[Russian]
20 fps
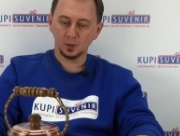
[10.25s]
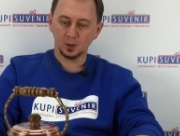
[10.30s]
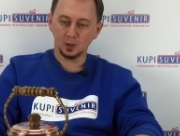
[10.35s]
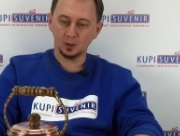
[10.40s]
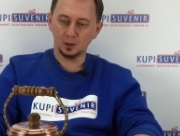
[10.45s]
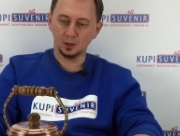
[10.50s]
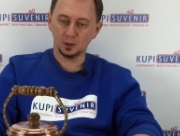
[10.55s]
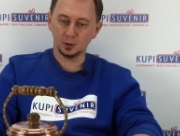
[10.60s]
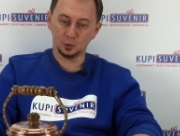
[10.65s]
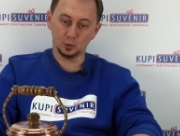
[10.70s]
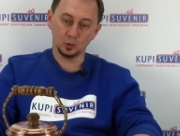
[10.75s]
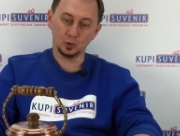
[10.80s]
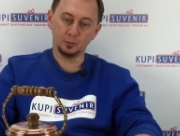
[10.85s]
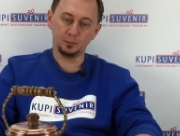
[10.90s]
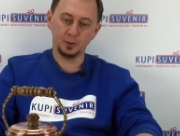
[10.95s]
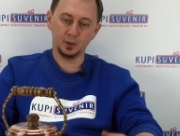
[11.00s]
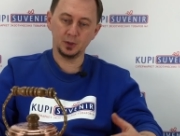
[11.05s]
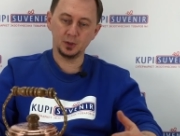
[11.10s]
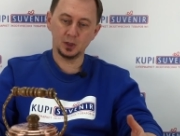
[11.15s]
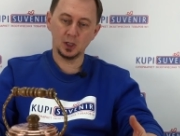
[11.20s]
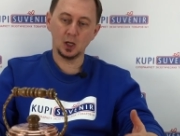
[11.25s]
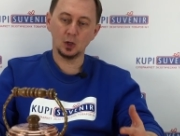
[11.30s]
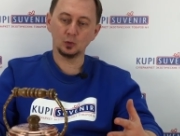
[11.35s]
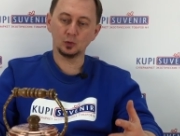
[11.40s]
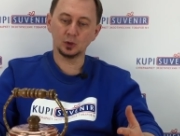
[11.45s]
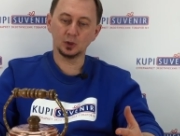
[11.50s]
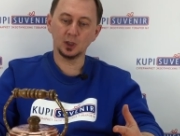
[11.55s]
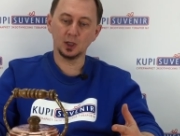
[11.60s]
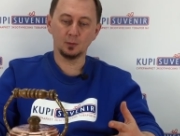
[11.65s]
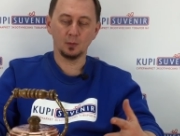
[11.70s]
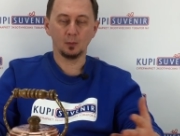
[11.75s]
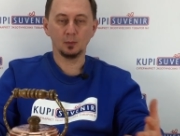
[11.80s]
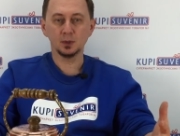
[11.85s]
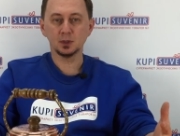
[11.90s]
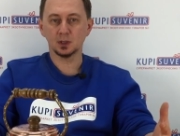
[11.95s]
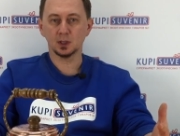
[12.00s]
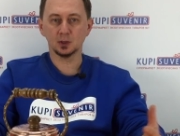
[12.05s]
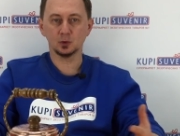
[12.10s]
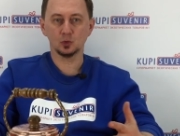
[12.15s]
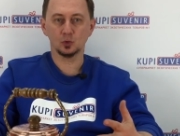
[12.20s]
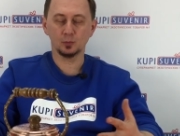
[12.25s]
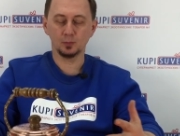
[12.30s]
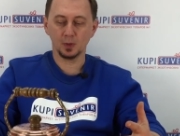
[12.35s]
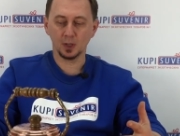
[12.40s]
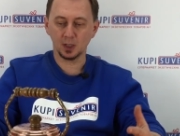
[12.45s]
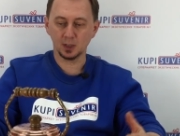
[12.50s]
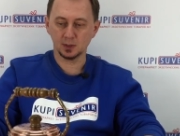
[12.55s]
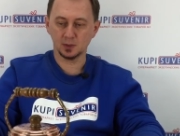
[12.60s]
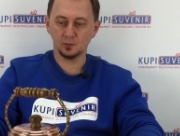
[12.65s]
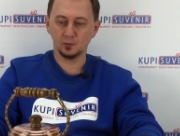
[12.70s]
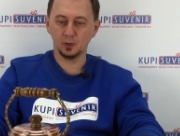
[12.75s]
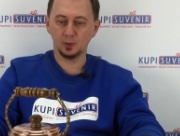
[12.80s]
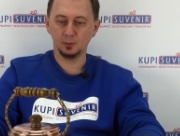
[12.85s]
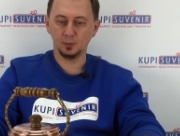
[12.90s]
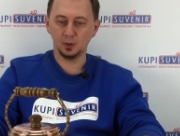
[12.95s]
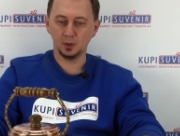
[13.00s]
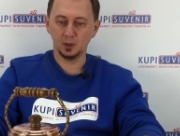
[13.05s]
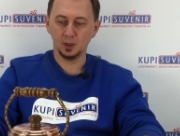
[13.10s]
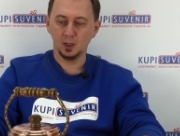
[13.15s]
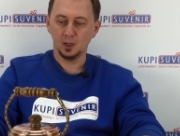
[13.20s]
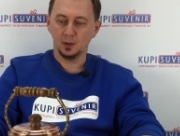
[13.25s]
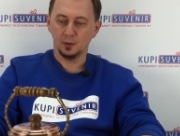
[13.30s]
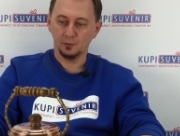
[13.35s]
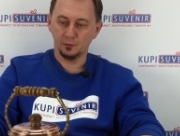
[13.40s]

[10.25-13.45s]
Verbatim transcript: э, которые приезжают к нам, и мы сразу же показываем их